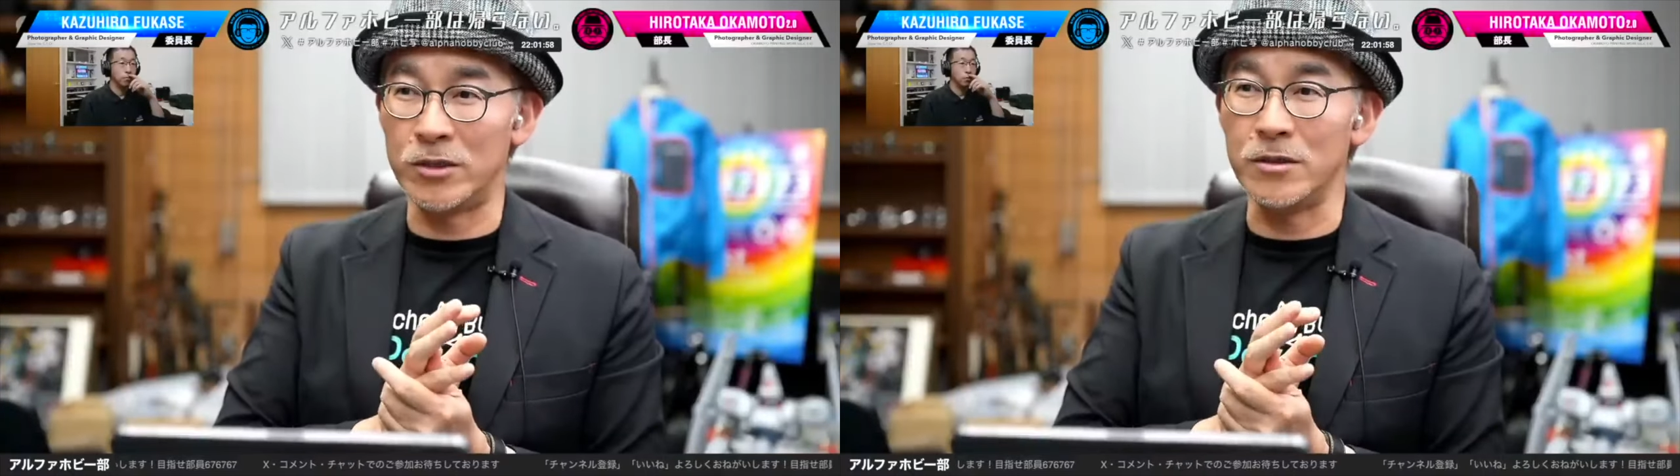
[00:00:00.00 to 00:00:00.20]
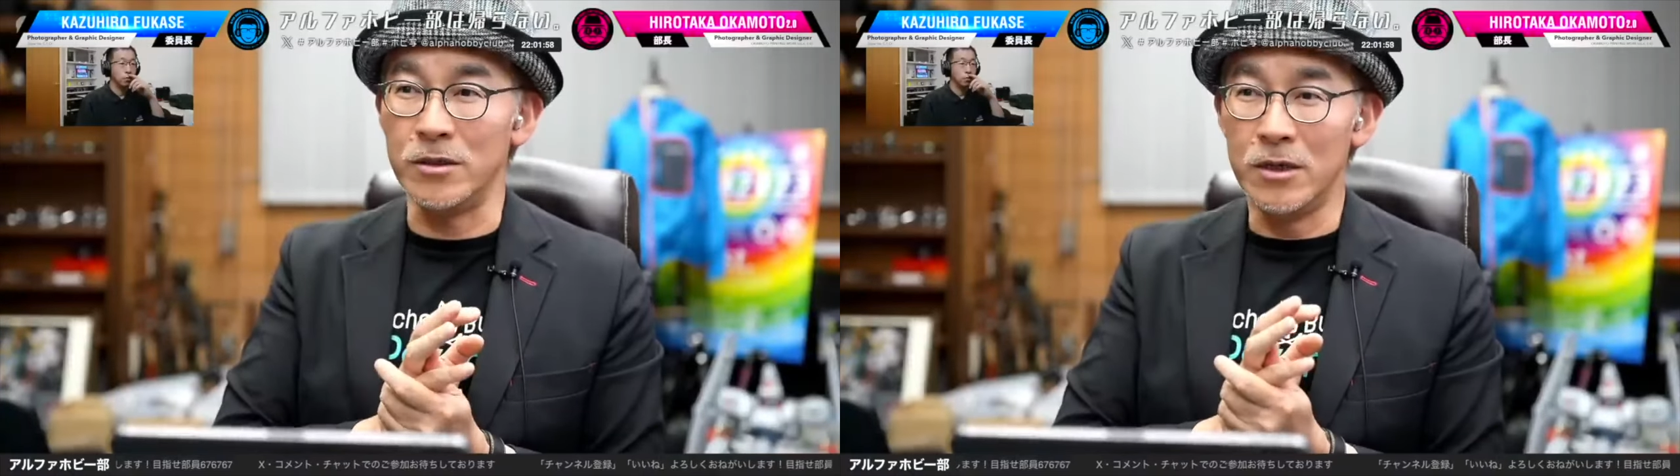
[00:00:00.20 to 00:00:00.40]

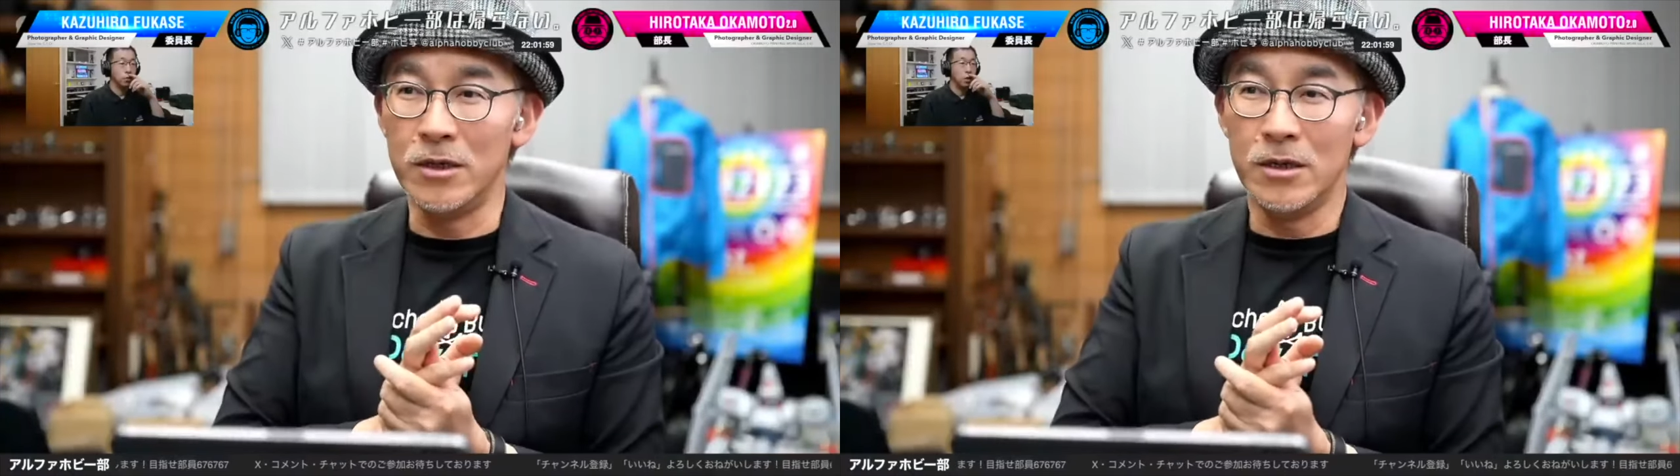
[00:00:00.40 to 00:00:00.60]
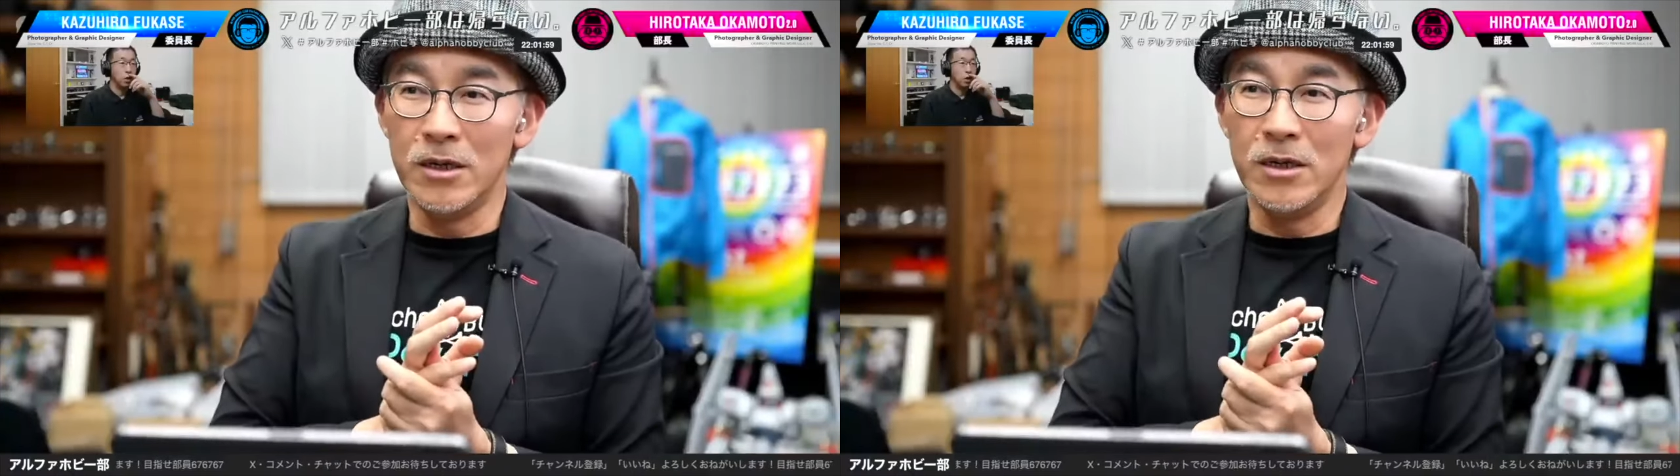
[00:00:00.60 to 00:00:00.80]
うん、抜
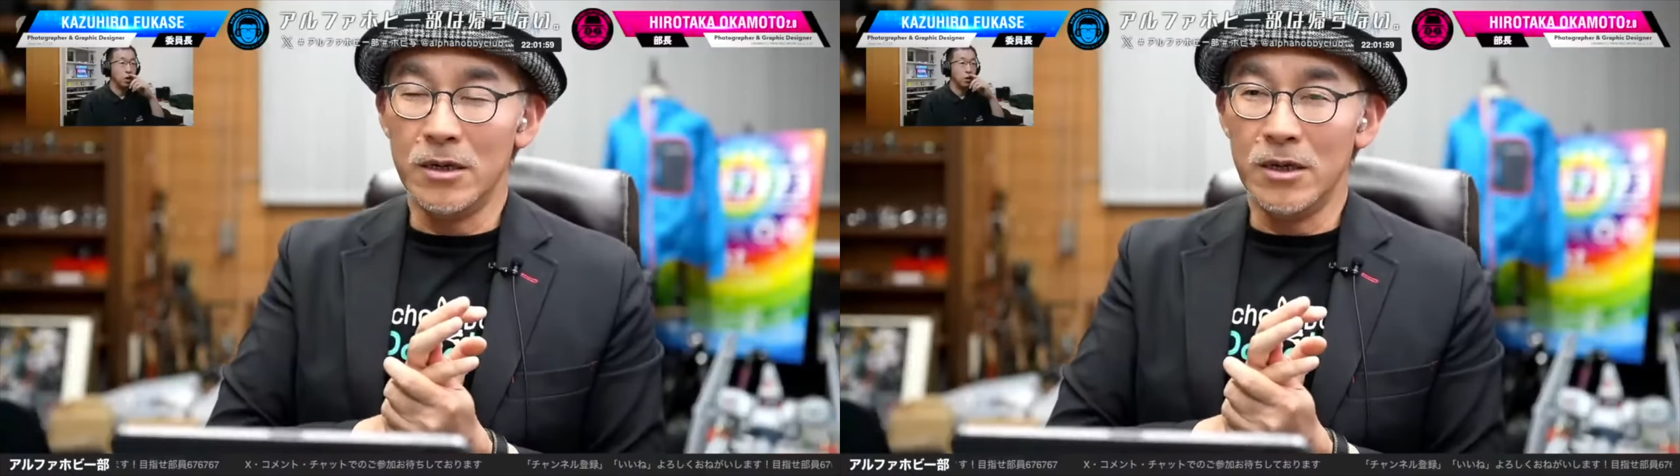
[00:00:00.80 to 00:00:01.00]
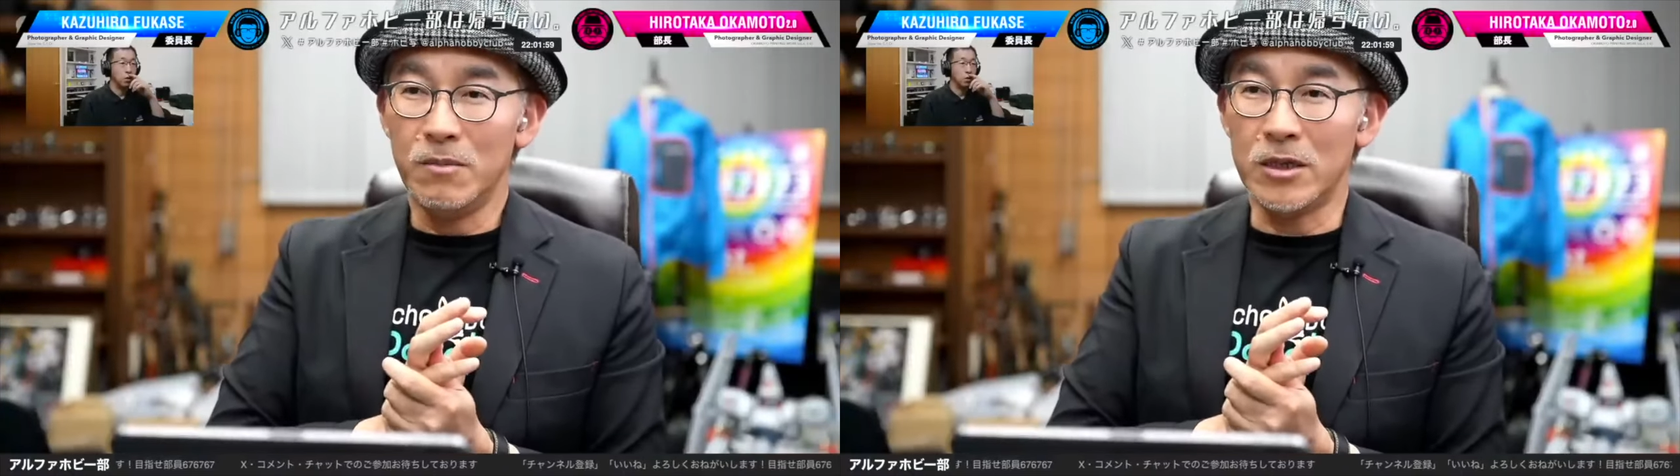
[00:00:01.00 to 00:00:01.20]
けが
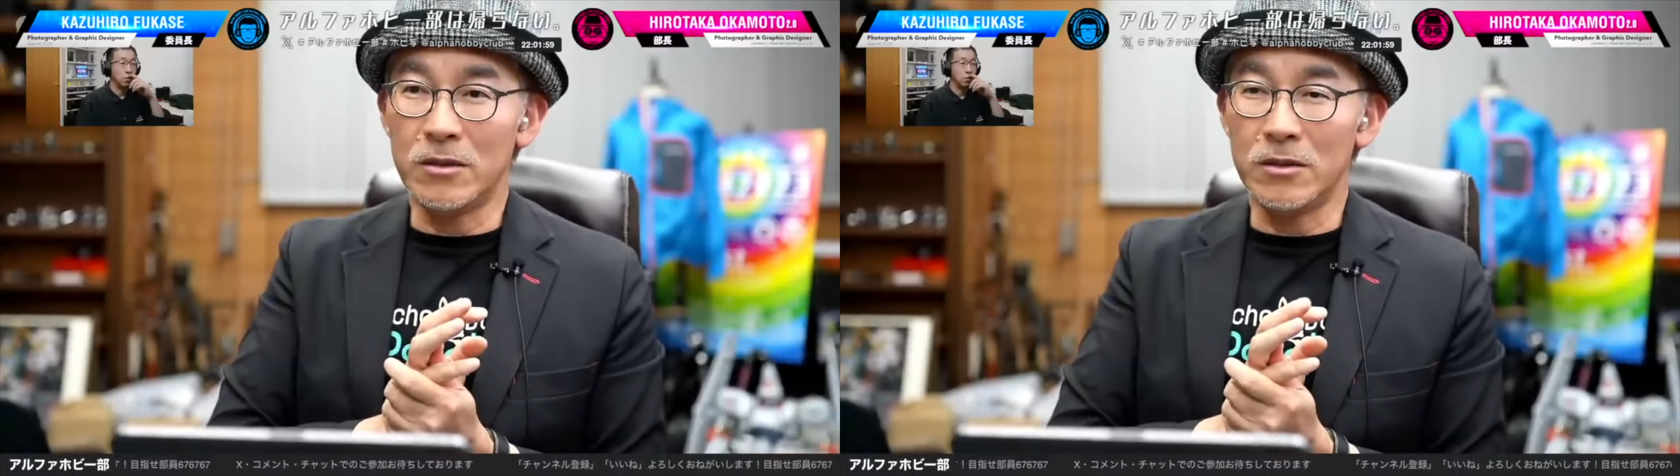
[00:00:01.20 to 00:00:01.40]
いい。